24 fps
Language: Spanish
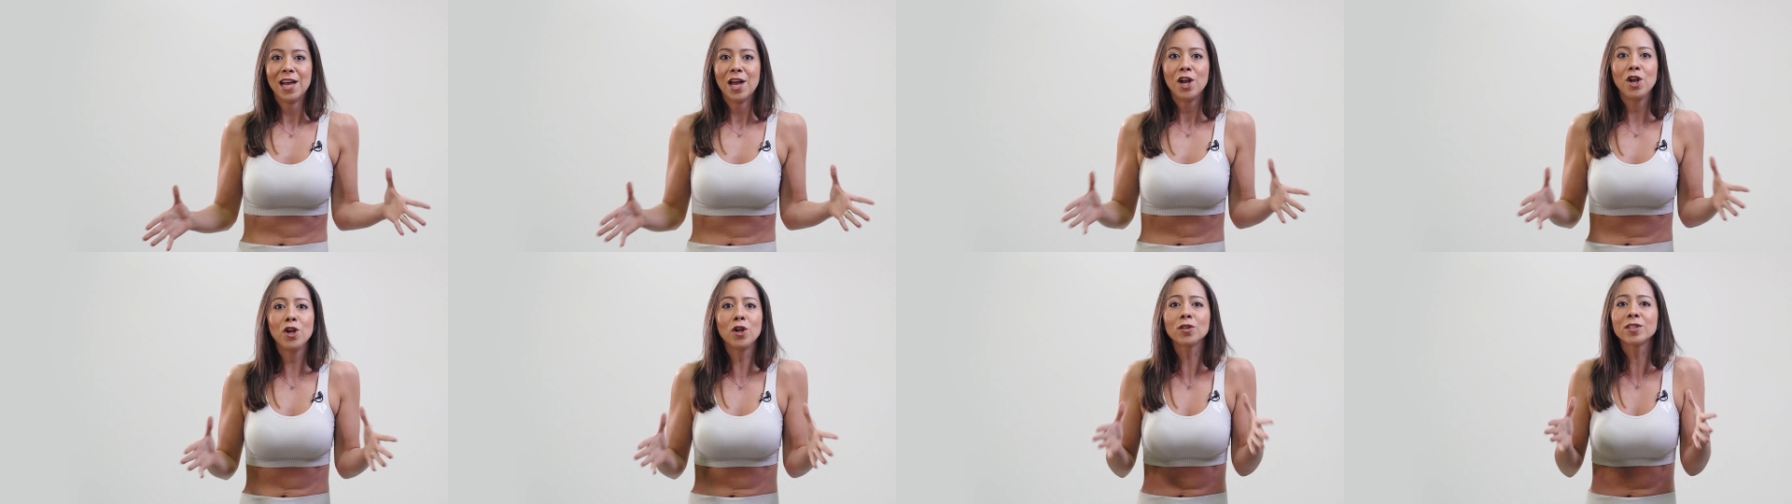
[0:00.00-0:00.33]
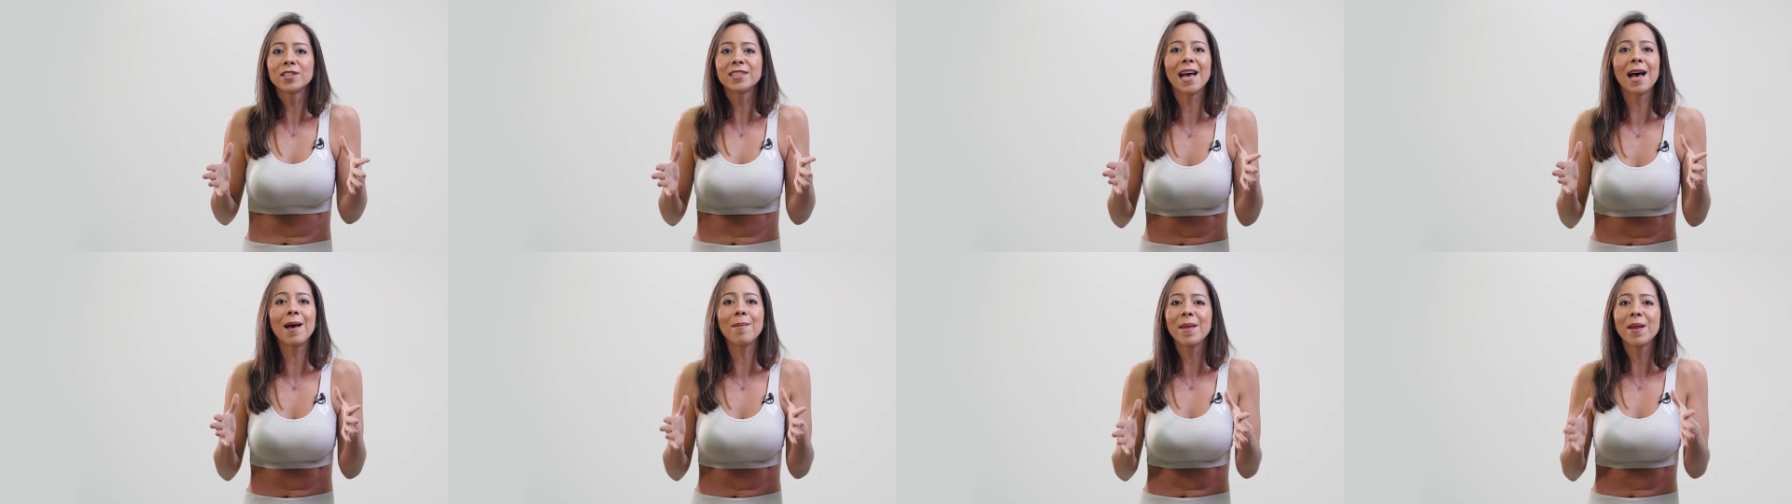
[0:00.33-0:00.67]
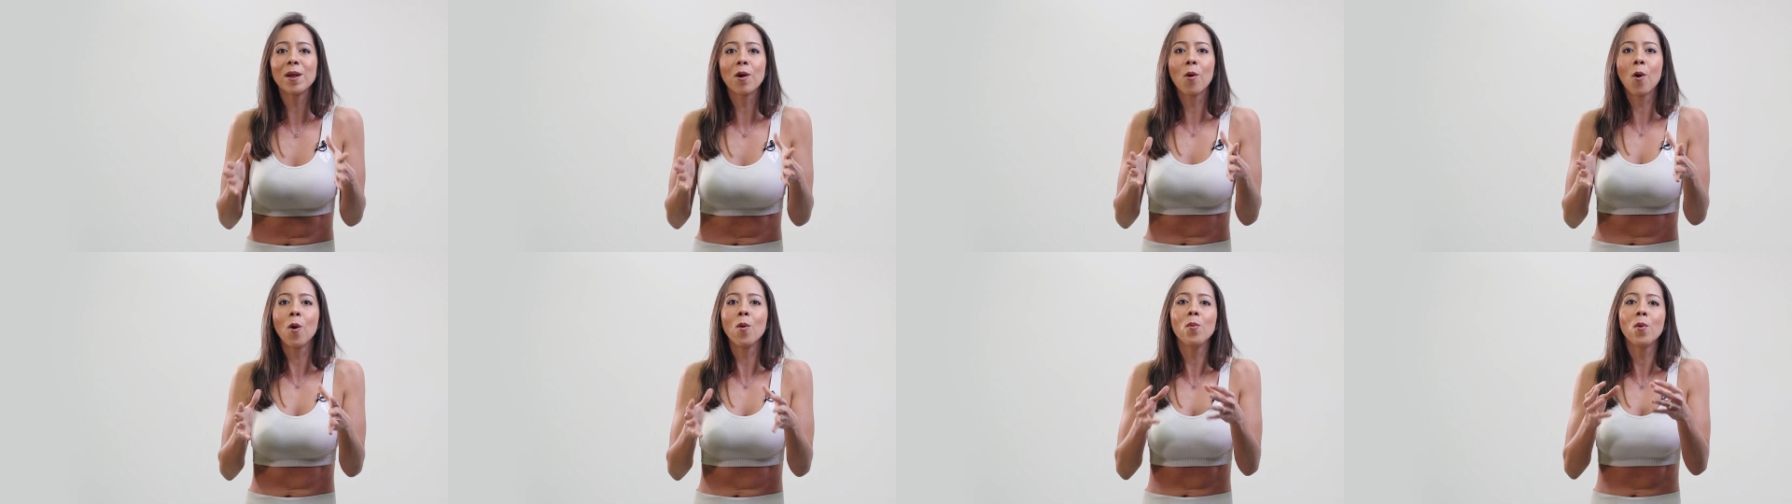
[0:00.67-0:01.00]
No
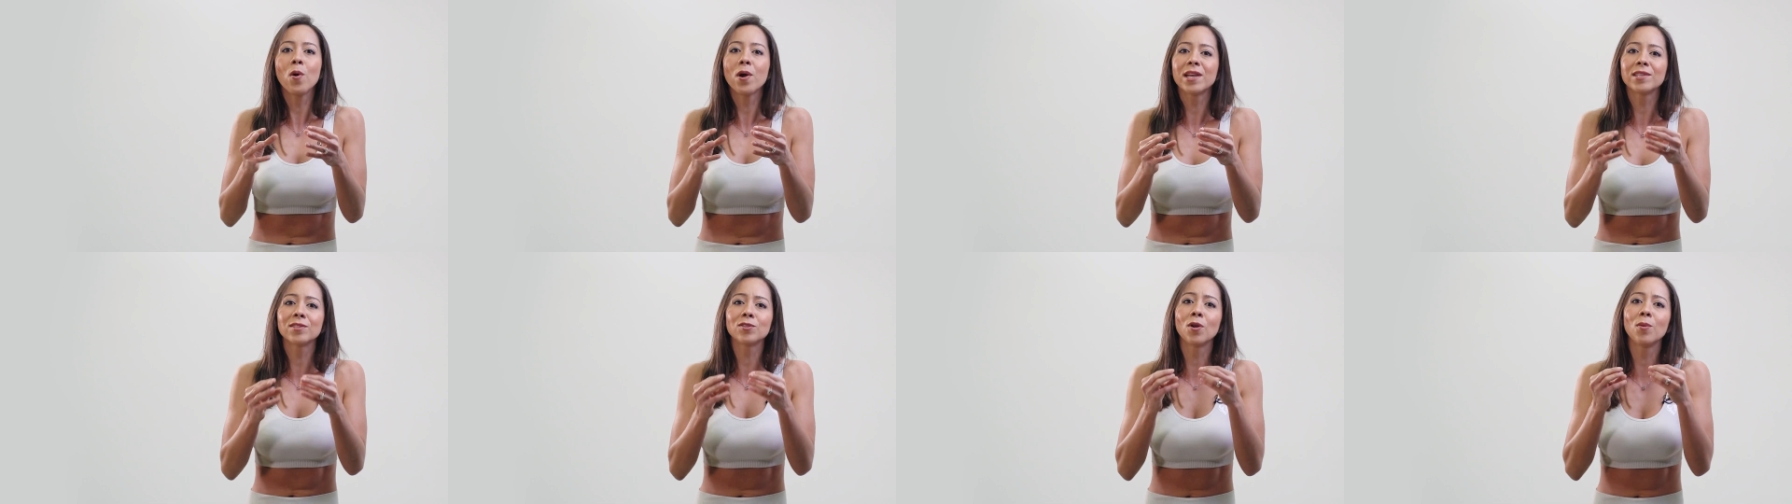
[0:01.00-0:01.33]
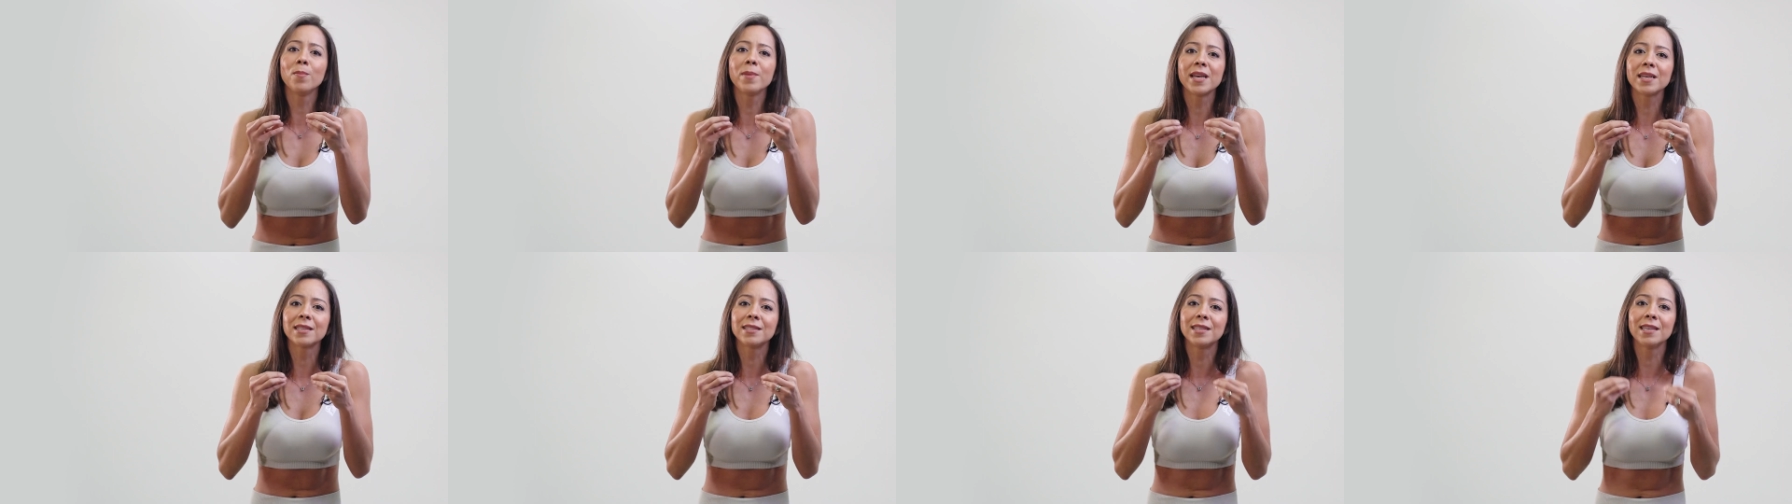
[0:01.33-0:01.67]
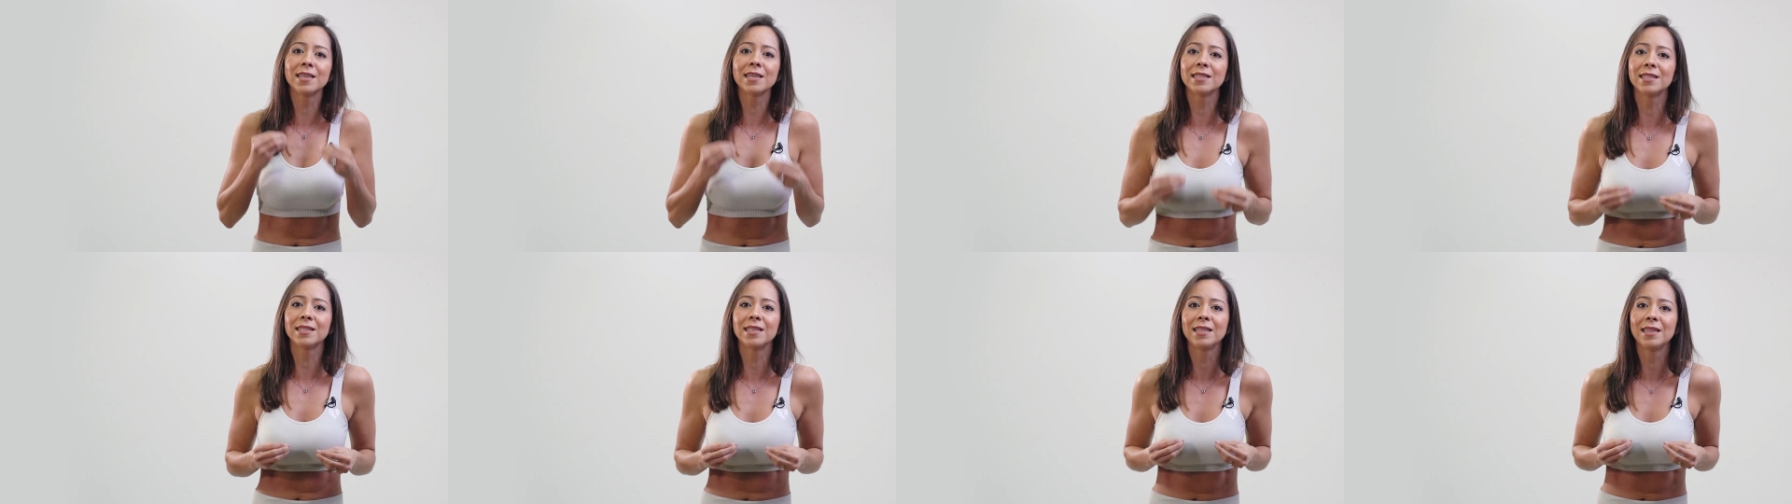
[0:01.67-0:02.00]
saben cómo eso me
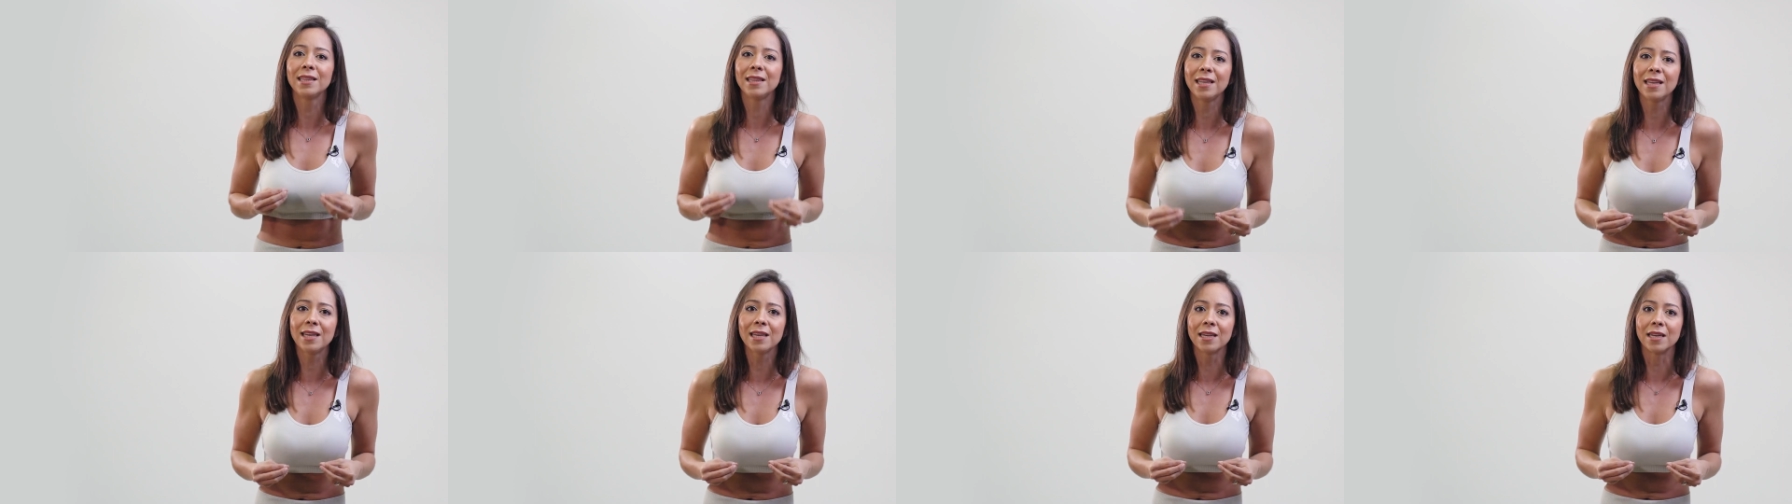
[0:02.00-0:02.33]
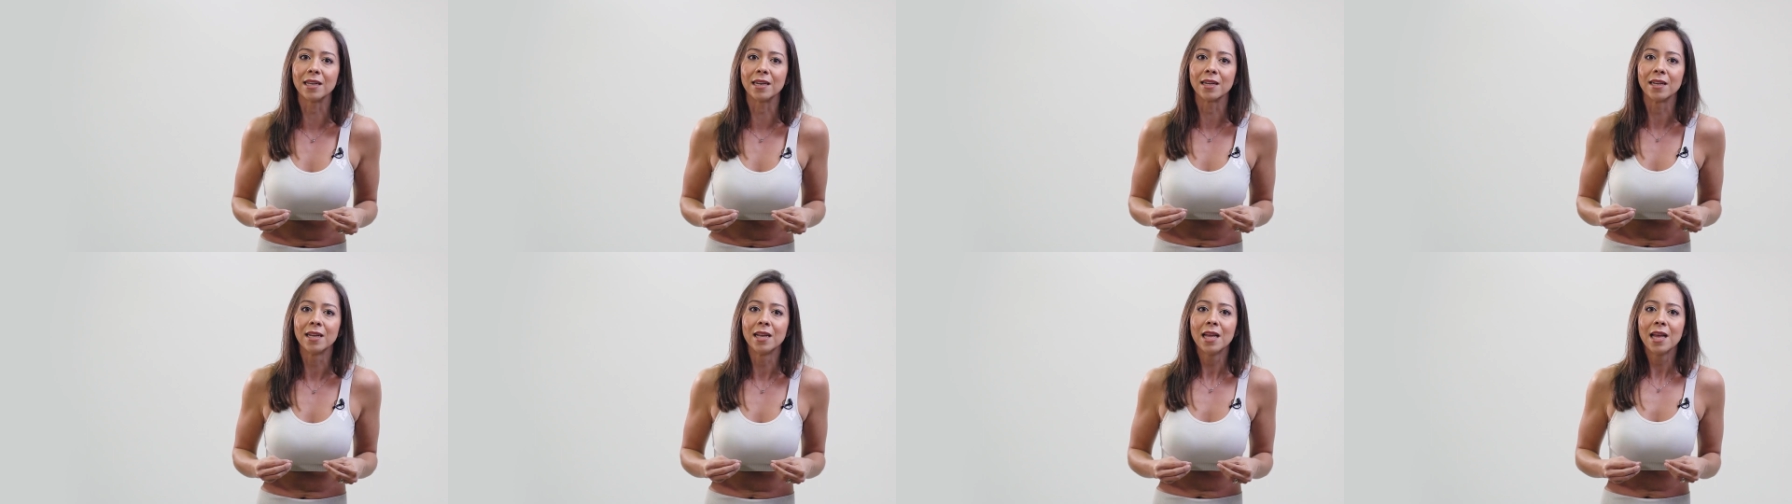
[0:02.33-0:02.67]
hacía sentir,